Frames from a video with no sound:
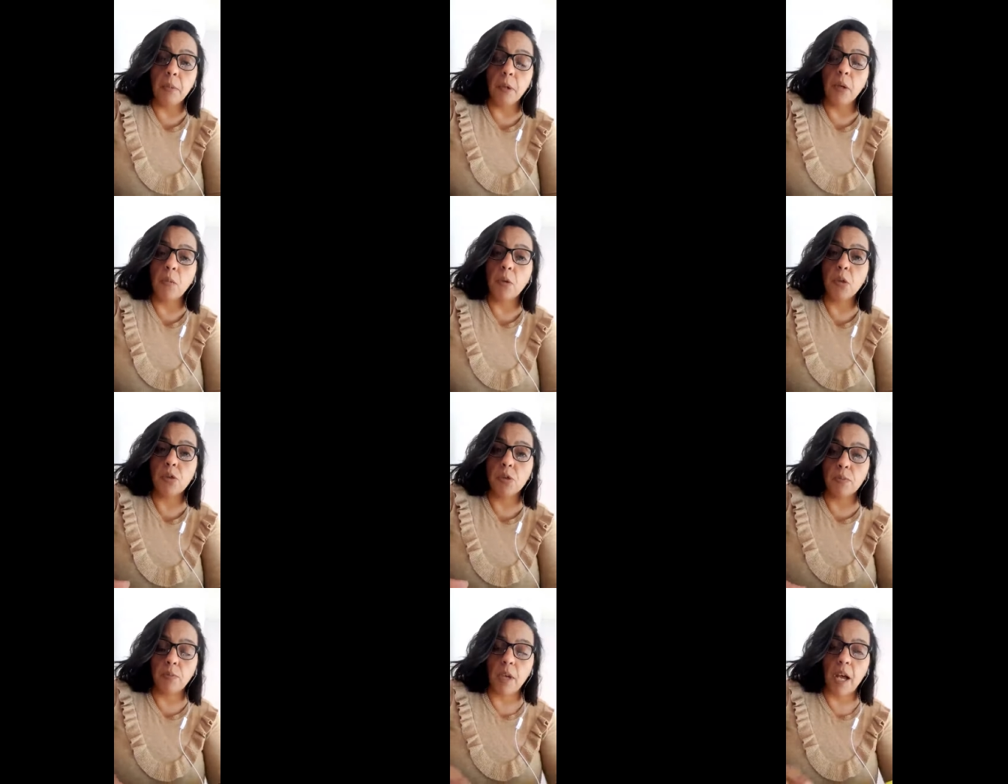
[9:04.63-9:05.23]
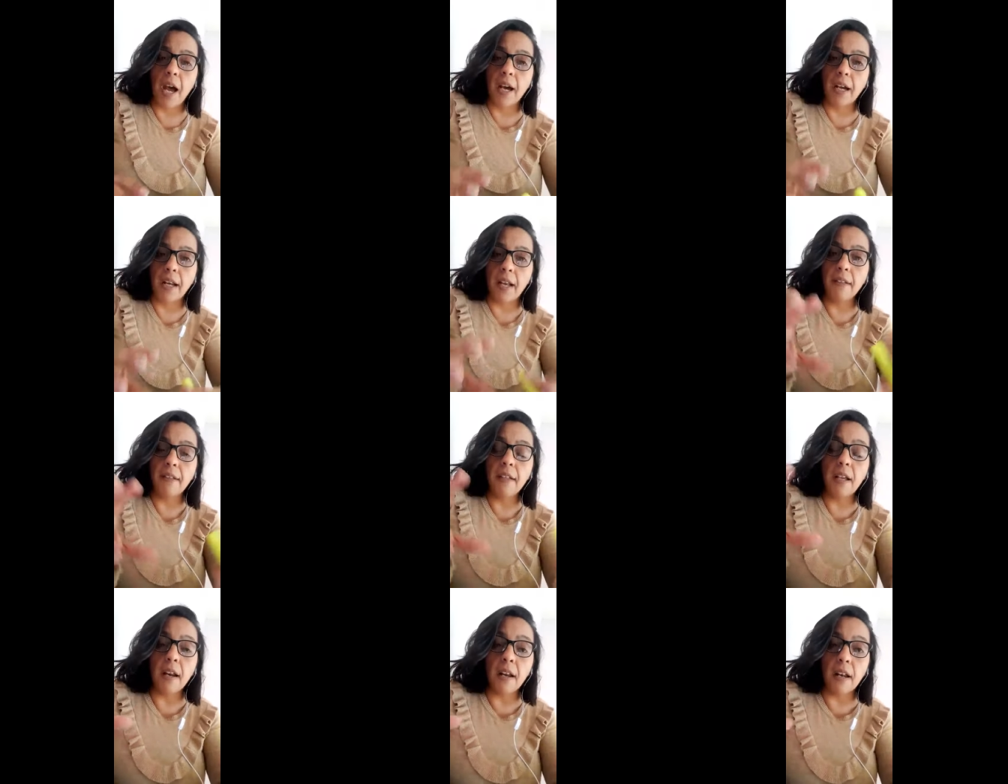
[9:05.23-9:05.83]
podemos a
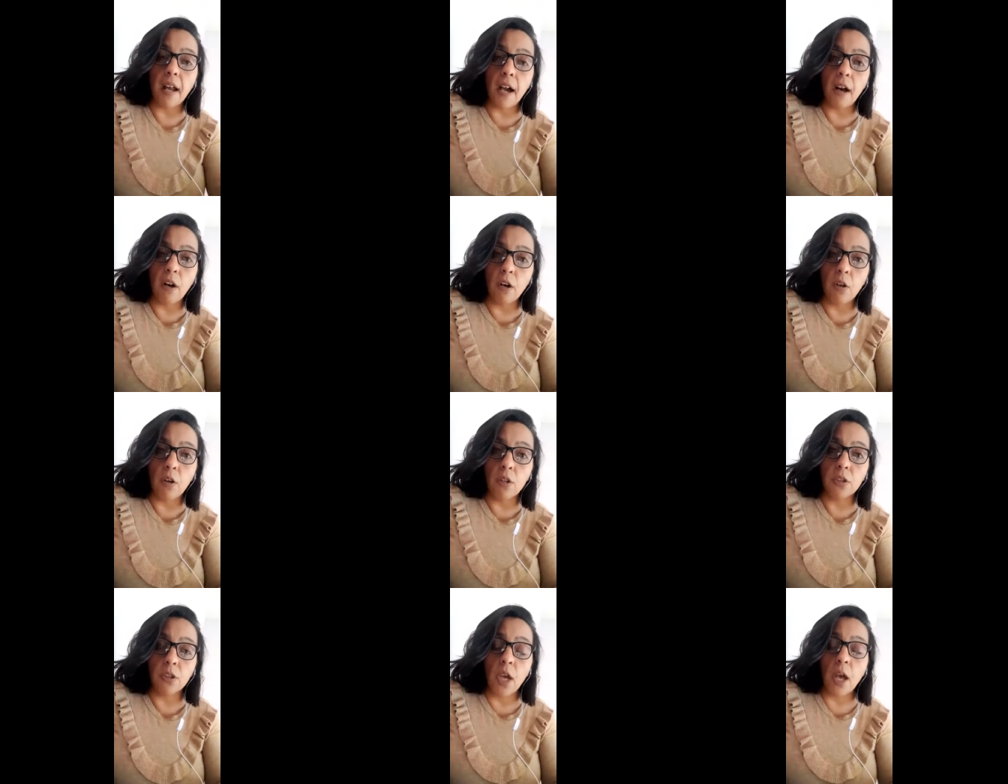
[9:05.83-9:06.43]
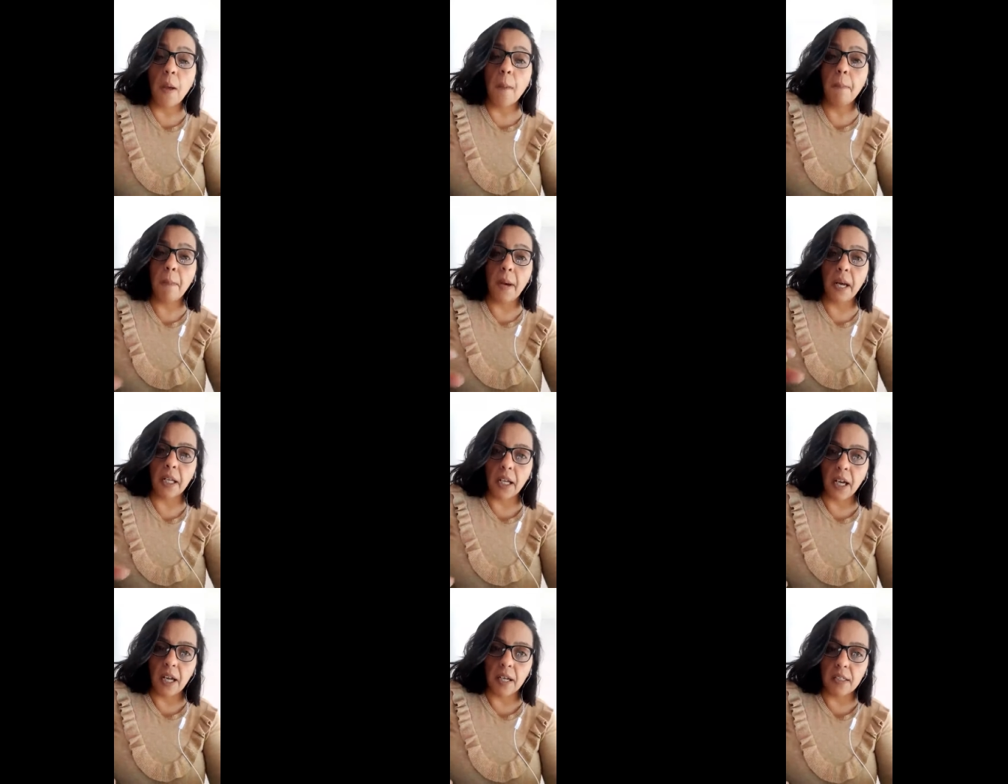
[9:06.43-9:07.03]
grandes rasgos
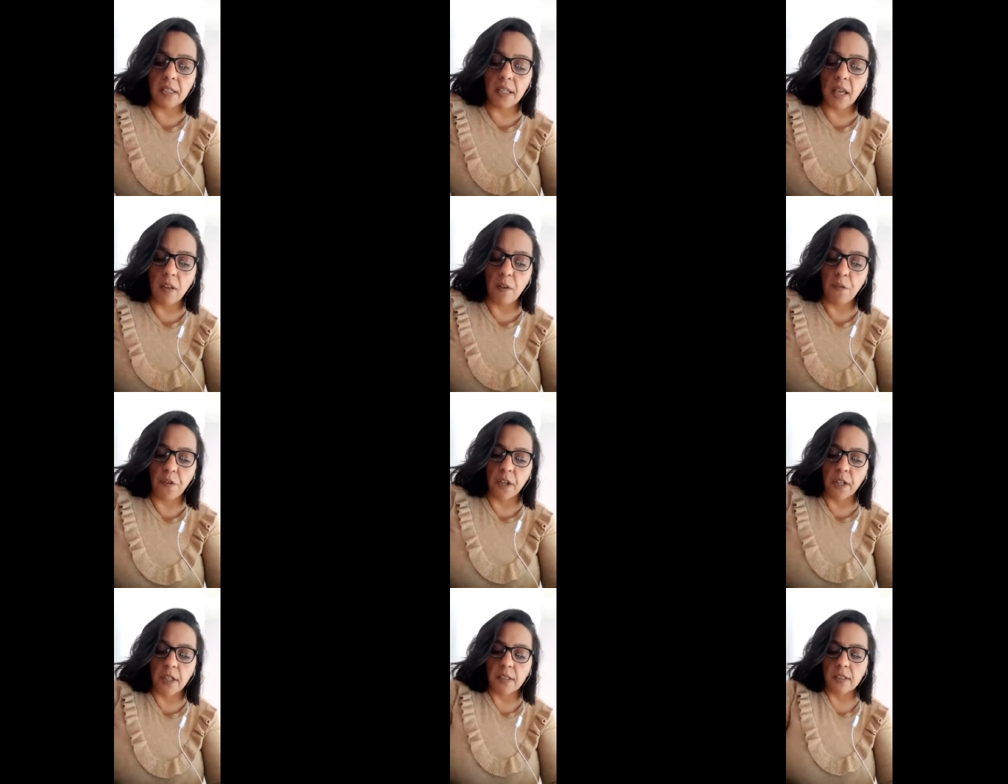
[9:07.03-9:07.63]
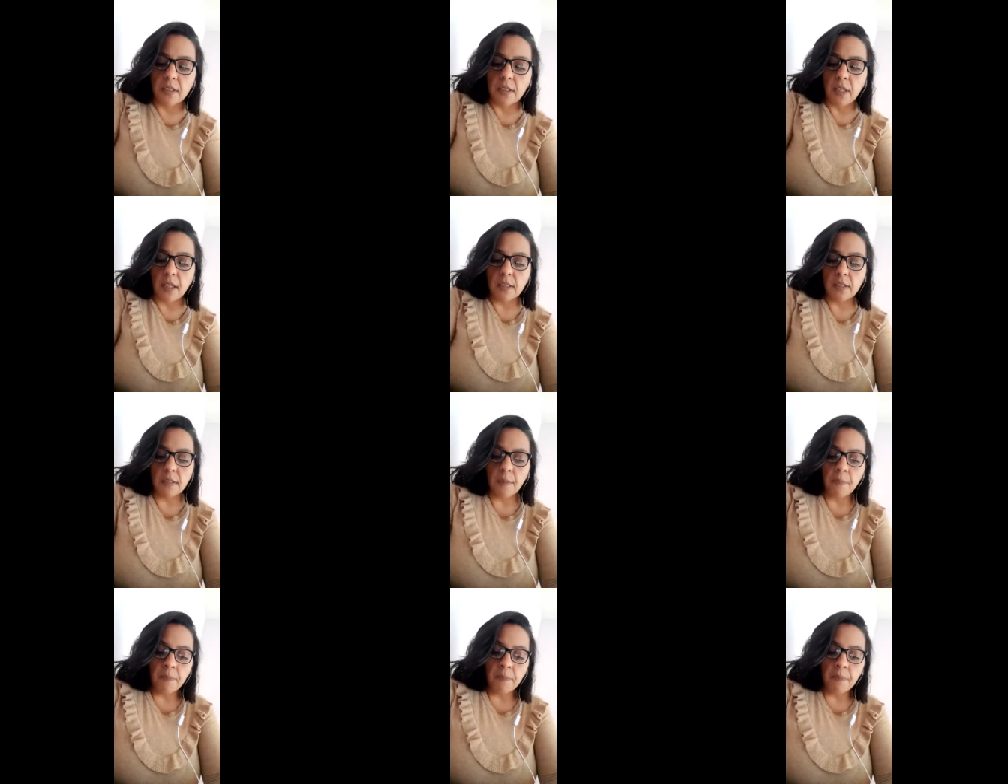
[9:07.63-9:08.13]
marcar esas diferencias.